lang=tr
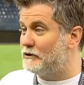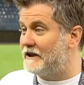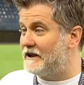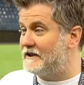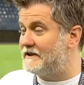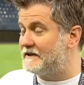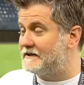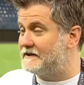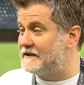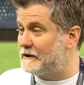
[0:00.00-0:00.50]

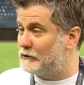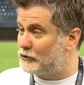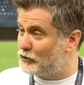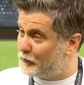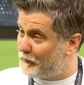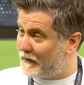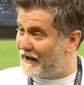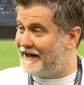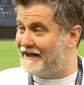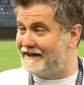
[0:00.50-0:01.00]
geçirse
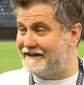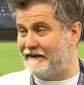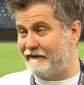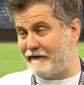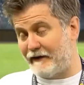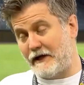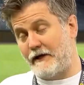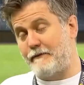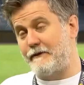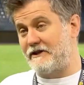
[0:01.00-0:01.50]
Süper Lig'de
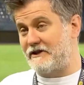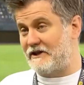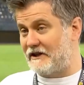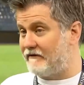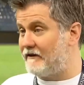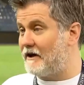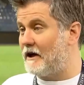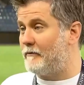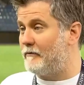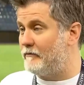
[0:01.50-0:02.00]

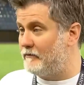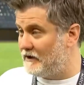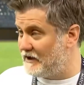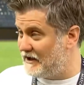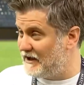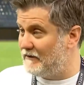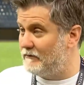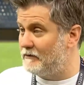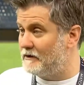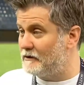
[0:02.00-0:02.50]
Fenerbahçe'de veya
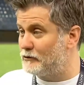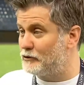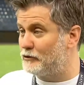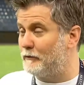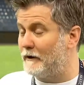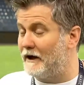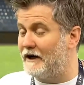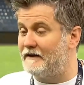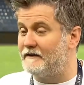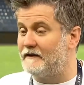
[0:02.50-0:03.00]
iyi bir
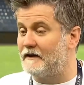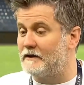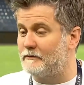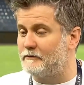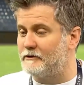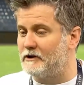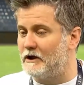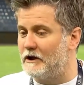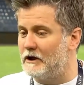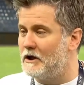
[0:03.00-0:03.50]
Süper Lig
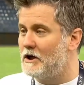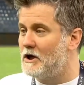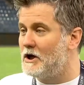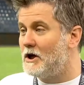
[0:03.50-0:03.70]
takımında